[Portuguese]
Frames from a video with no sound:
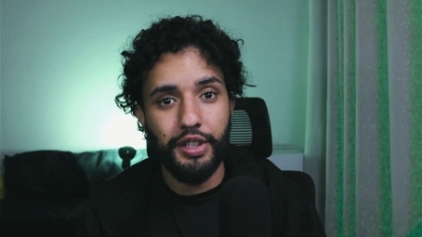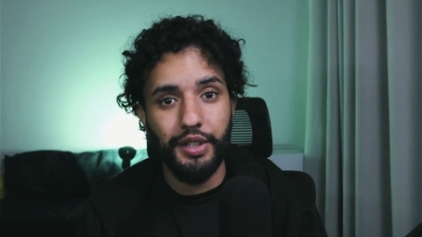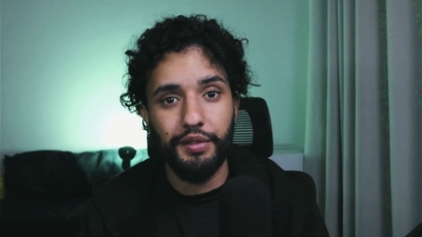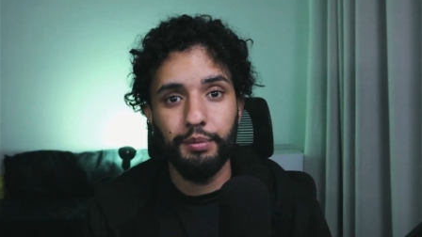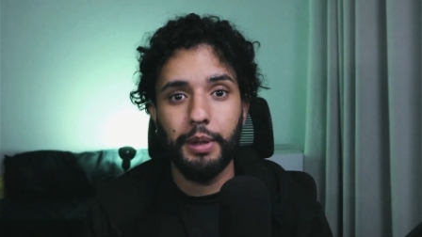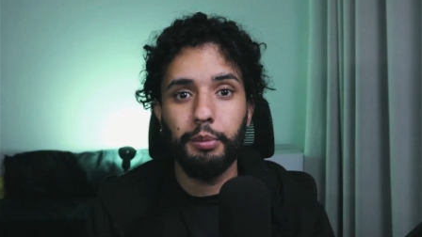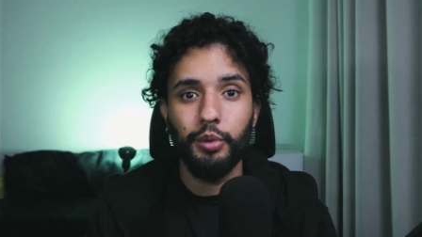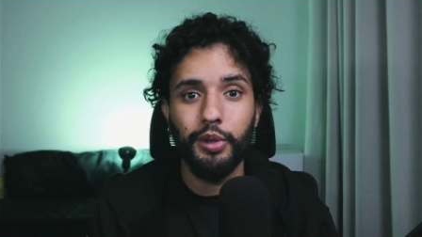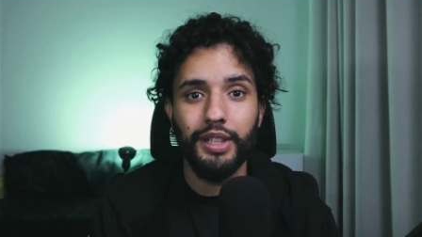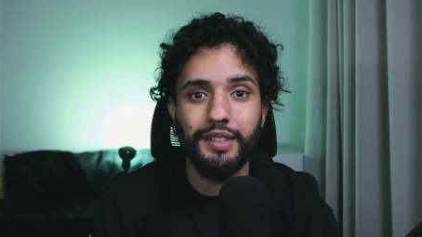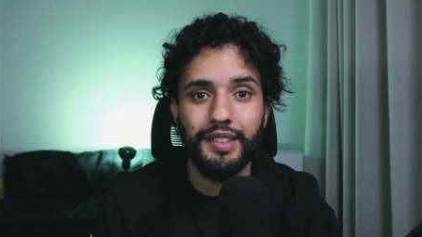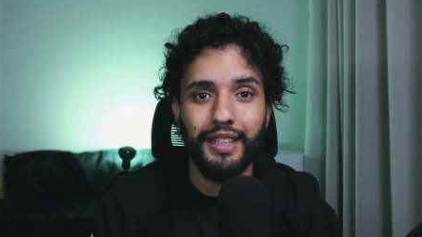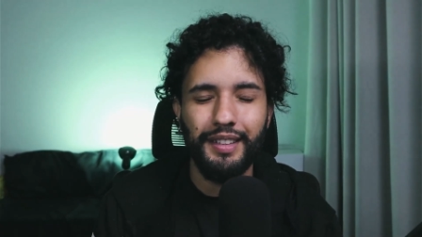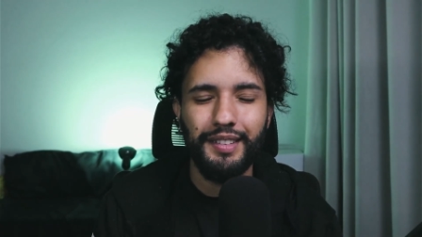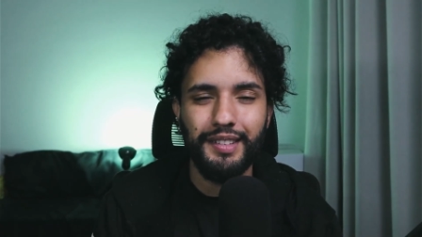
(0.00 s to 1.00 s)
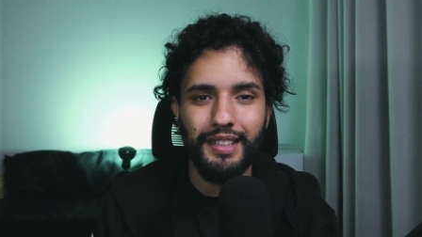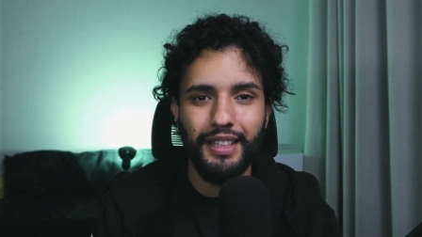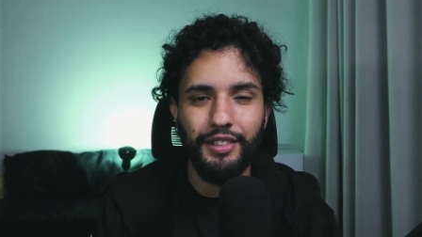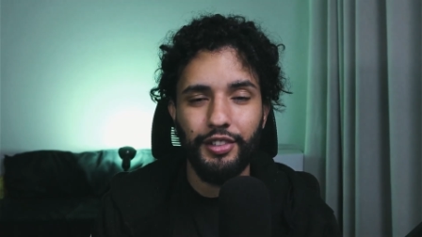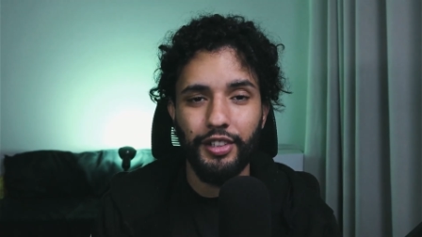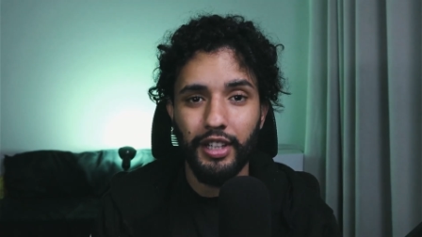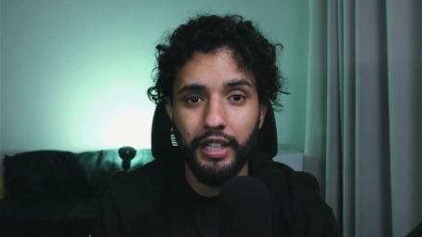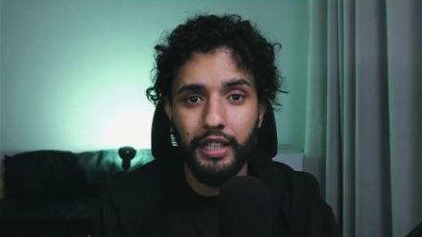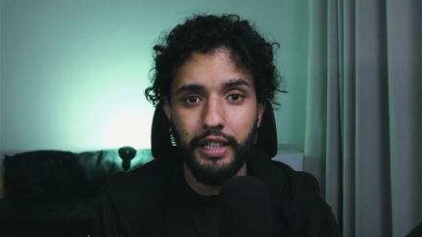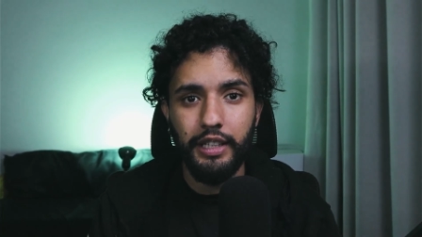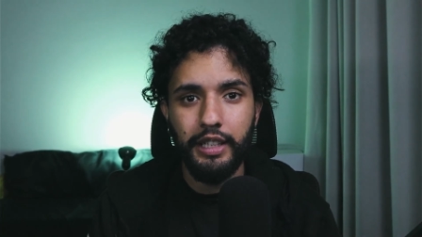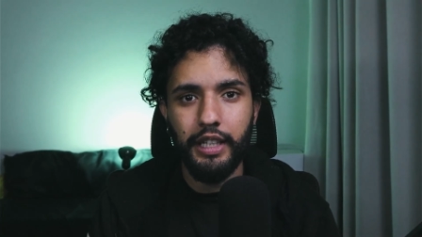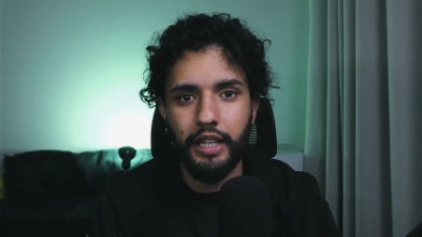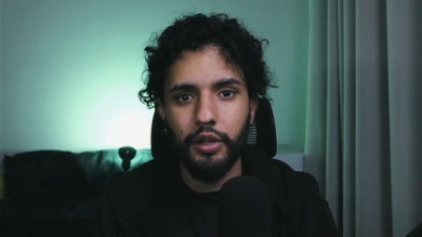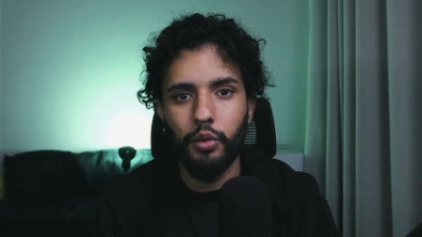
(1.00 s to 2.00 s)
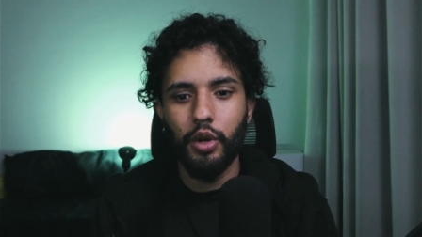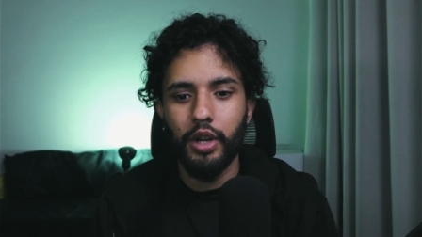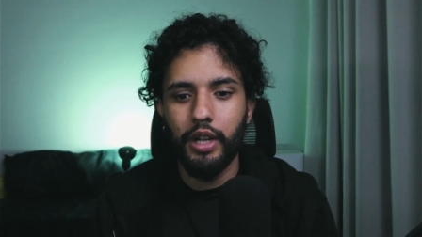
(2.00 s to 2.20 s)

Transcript: teve uma mudança recente e eu